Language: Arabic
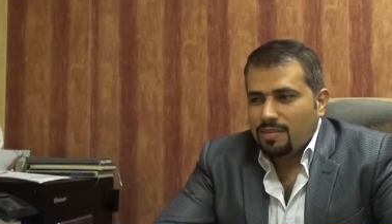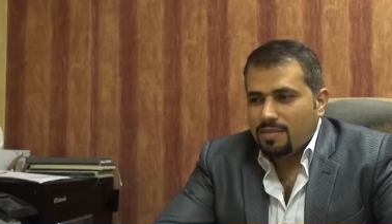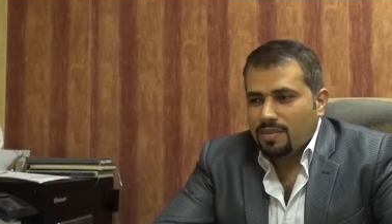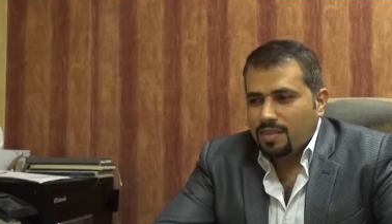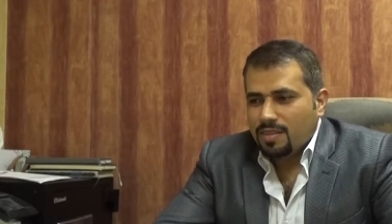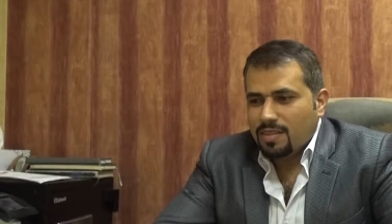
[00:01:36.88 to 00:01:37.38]

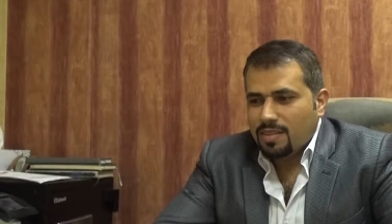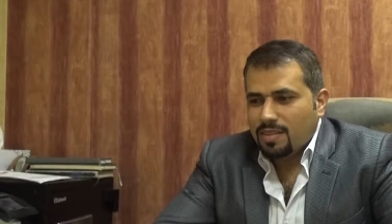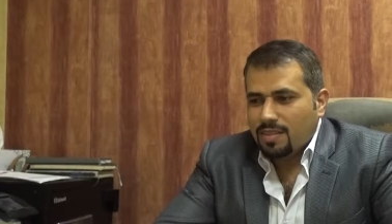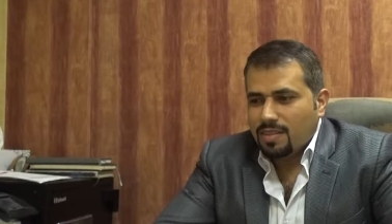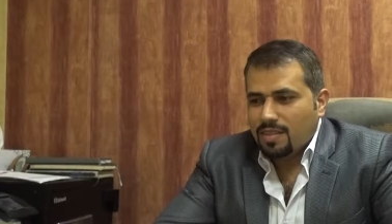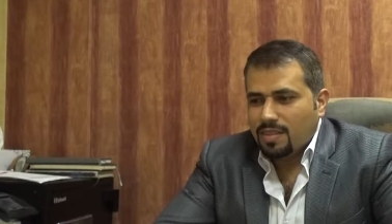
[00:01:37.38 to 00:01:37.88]
في
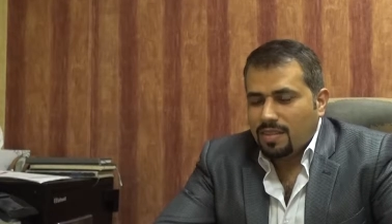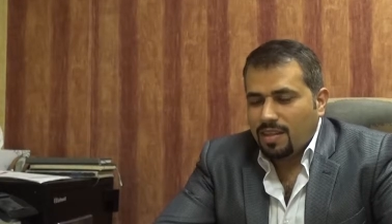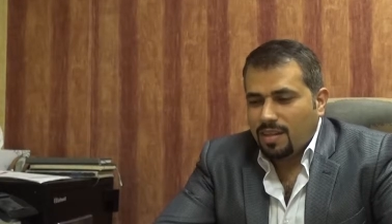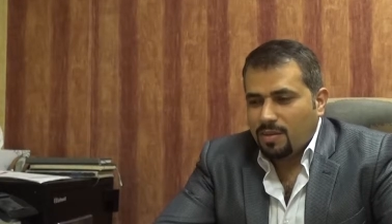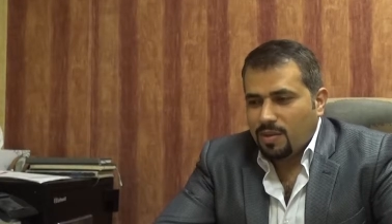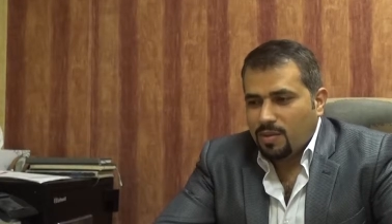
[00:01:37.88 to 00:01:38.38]
آه، كنا
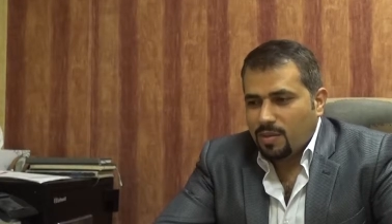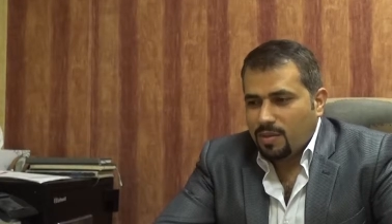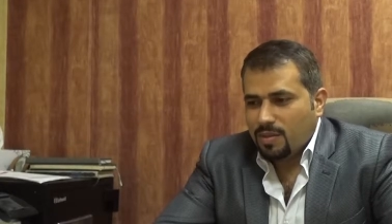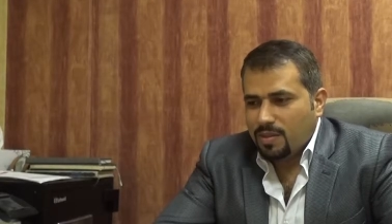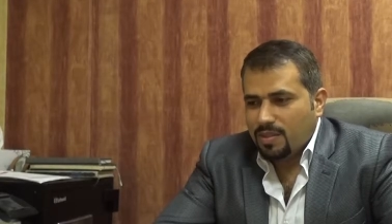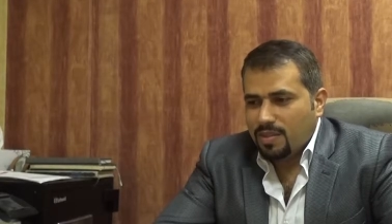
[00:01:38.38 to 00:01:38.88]
أنا وأخوي
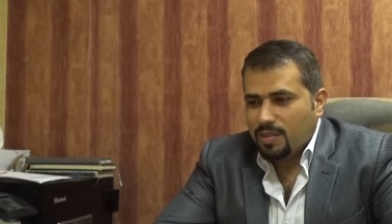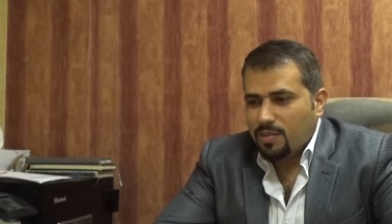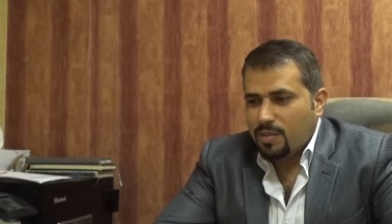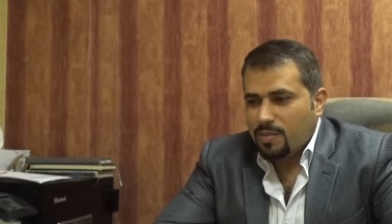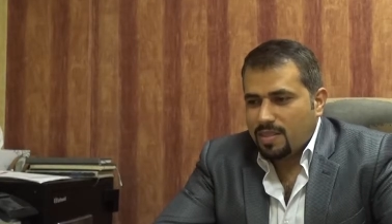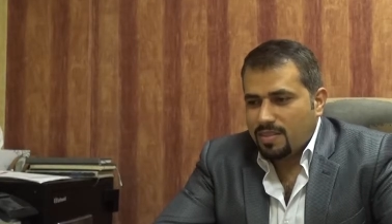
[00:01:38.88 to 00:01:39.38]
هون
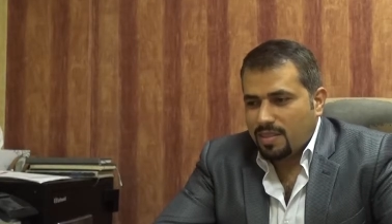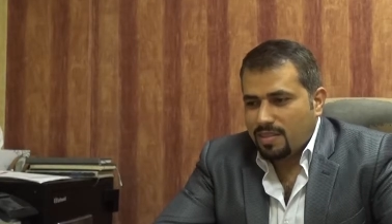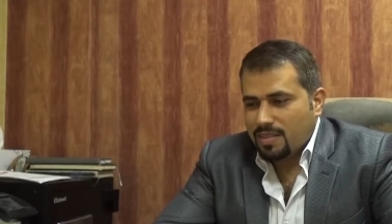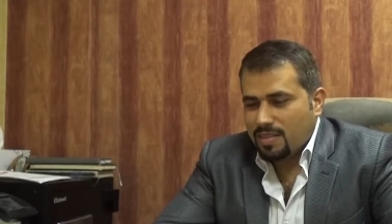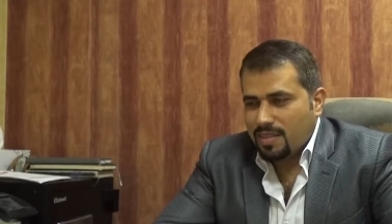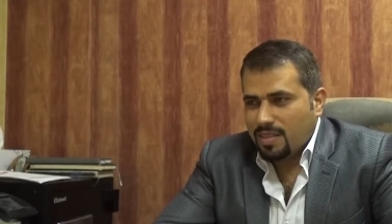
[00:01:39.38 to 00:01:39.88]
هو
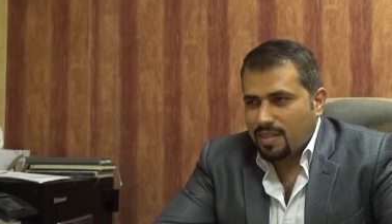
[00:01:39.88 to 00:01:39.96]
بأسس